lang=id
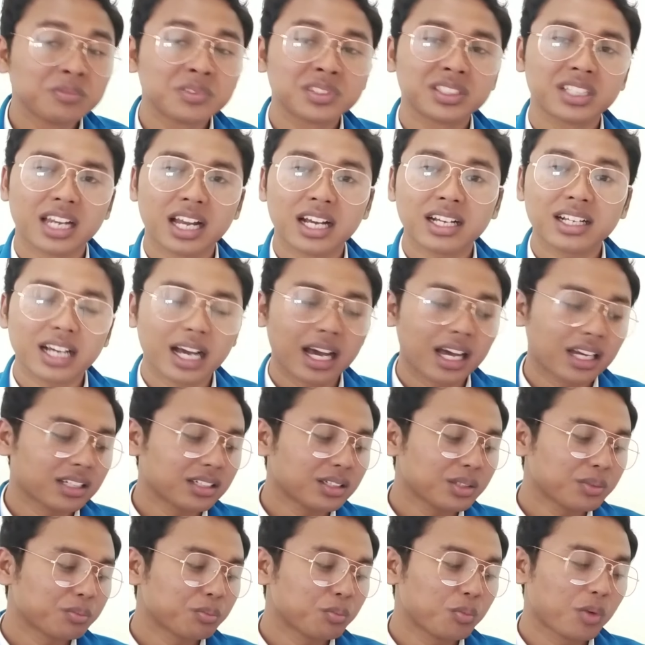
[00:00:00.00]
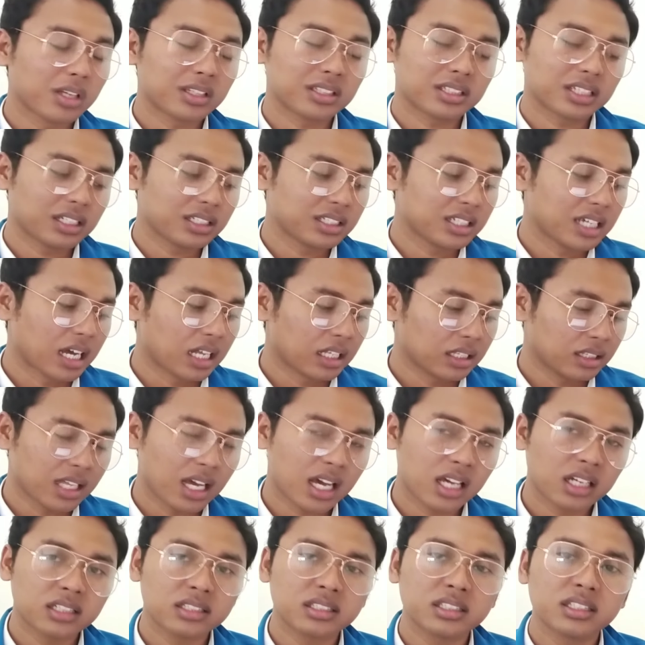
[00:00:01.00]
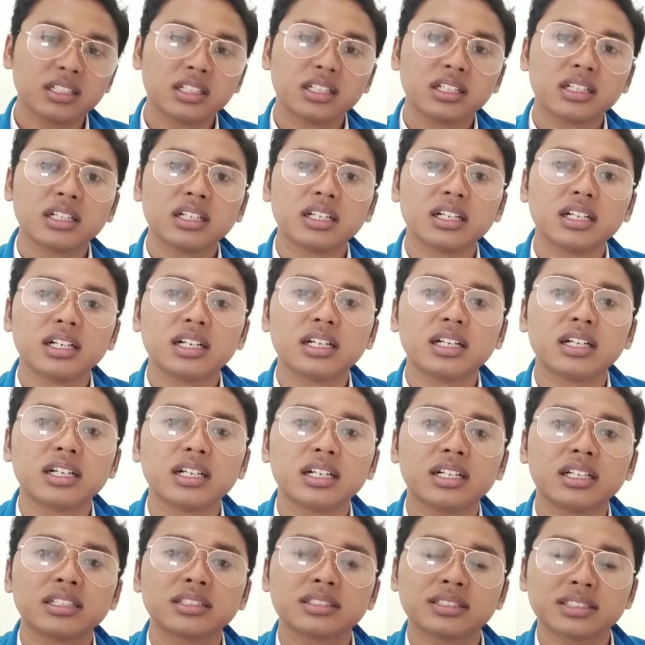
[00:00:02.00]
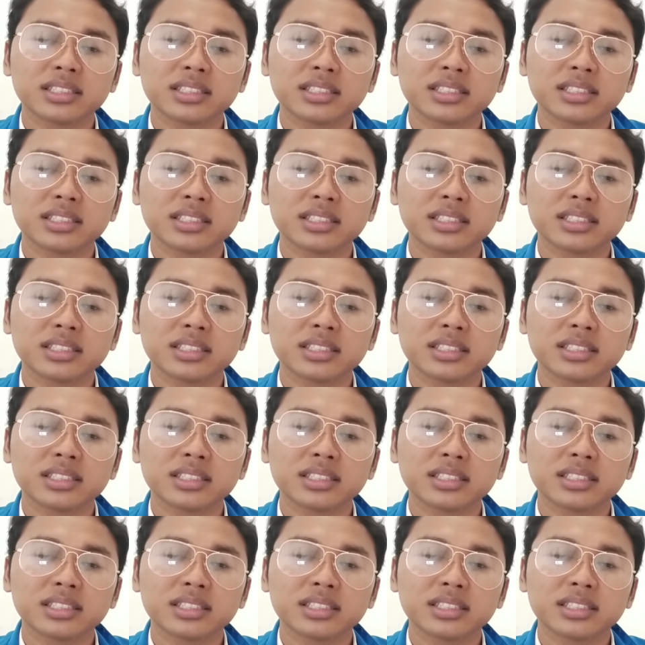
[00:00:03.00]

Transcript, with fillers: silahkan buat kegiatan uh,